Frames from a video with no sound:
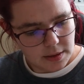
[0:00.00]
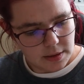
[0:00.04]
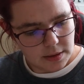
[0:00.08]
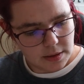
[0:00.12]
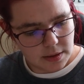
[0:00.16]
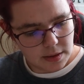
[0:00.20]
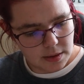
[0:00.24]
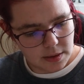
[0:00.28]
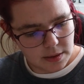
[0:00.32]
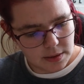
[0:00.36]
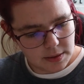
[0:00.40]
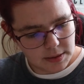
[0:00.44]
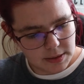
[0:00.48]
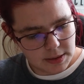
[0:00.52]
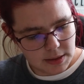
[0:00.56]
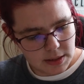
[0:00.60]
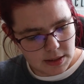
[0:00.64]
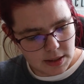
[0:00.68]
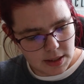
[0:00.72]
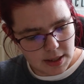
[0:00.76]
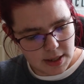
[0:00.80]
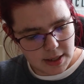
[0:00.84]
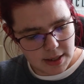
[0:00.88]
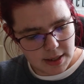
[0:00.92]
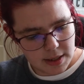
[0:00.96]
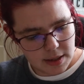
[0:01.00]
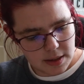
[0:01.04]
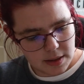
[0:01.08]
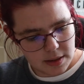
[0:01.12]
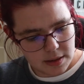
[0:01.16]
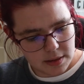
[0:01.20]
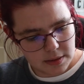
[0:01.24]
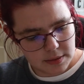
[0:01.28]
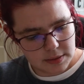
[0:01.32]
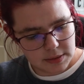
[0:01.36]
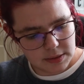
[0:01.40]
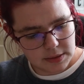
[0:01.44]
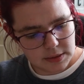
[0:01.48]
Euh, il a
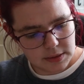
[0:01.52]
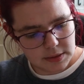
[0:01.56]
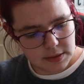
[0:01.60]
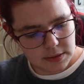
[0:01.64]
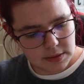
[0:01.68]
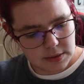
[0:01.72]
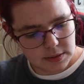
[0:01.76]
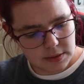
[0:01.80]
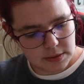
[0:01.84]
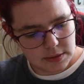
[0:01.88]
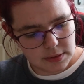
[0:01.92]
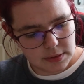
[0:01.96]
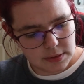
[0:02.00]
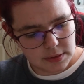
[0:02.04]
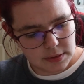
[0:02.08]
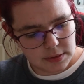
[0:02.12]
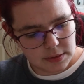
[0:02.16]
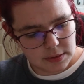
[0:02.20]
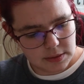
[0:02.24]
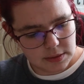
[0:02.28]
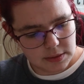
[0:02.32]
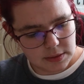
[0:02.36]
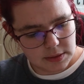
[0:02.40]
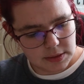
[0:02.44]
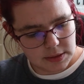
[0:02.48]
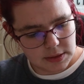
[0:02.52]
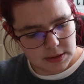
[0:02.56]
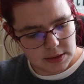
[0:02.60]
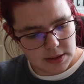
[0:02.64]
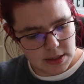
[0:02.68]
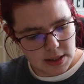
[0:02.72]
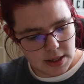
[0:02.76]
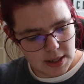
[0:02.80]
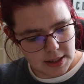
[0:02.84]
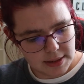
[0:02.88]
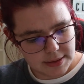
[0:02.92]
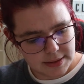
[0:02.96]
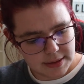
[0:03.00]

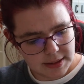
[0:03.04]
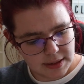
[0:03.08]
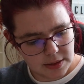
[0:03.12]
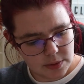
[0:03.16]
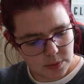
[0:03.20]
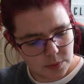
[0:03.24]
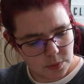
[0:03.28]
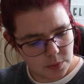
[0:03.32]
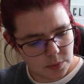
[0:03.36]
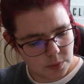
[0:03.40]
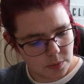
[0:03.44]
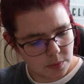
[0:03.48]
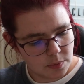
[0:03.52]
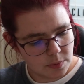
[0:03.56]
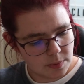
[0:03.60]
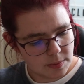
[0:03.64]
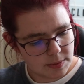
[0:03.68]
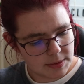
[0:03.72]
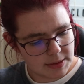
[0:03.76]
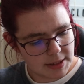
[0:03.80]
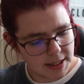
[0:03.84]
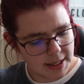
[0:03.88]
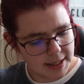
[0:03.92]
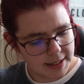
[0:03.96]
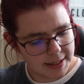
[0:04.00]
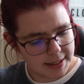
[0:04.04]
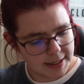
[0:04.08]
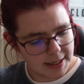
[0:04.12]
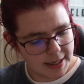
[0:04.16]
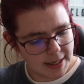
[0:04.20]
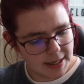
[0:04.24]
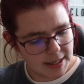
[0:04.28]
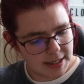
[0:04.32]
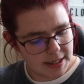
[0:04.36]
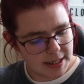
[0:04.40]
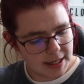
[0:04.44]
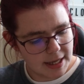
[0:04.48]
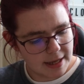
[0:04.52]
il a des comptes à
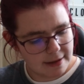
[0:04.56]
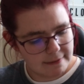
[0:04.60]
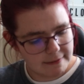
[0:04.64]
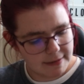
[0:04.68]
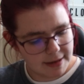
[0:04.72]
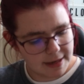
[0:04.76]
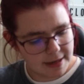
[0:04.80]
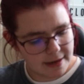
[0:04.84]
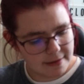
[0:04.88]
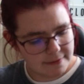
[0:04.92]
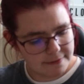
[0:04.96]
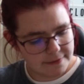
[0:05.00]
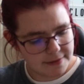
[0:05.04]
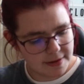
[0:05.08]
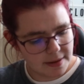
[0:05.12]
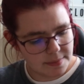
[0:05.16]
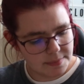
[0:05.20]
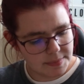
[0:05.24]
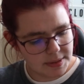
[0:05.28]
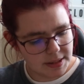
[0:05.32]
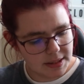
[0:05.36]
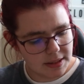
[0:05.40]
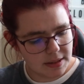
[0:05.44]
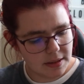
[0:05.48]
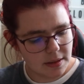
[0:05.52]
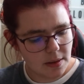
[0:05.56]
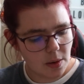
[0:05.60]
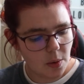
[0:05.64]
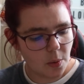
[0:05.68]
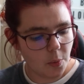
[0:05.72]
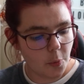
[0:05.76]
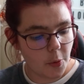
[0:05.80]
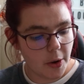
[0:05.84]
régler avec la famille